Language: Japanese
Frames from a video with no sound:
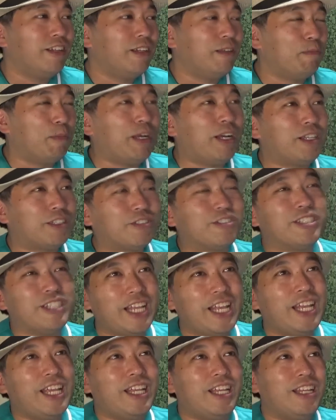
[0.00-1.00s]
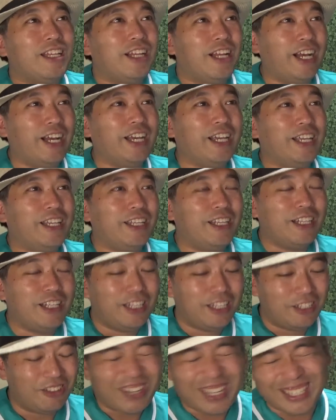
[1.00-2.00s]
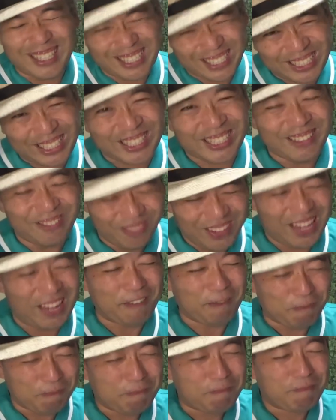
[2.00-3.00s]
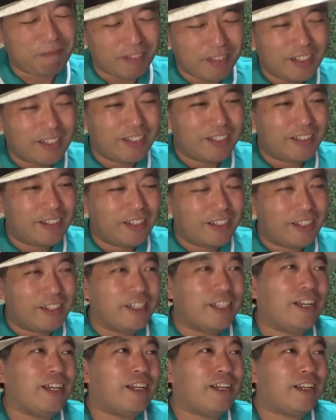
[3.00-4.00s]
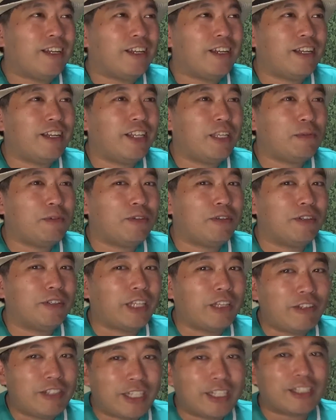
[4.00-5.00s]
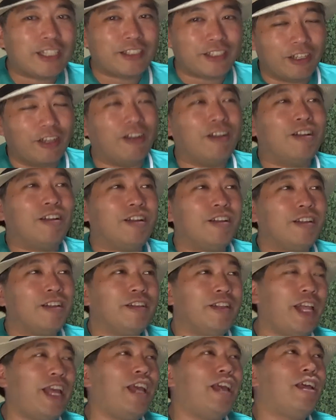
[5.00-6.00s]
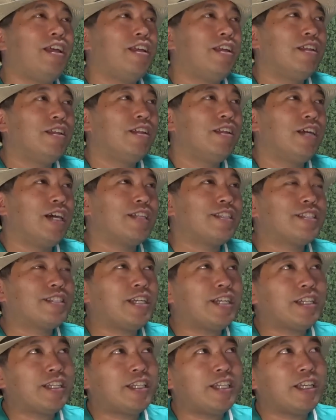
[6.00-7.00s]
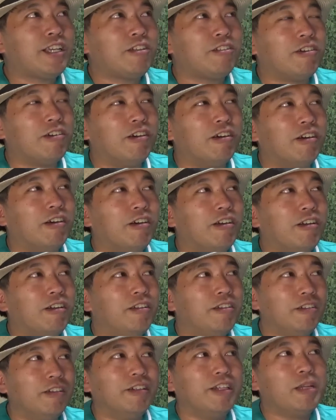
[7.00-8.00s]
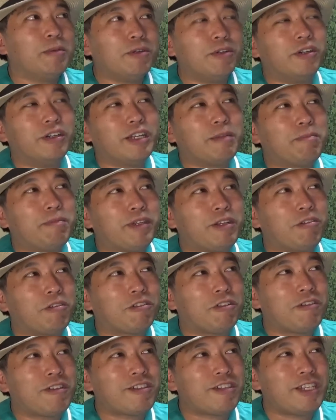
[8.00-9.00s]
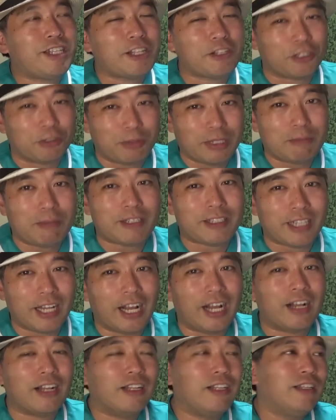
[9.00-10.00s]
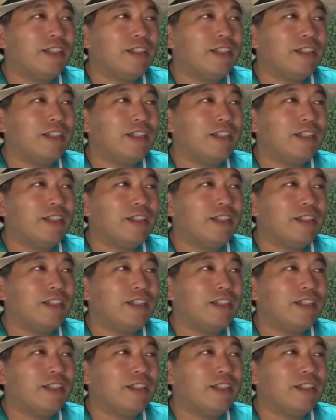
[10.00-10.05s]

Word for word: まあそうっすねはいよかったっすねいやー、でも楽しかったっすよ。ね。暑かったけど、うん、でもやっぱりロックフェスいいなと思いました。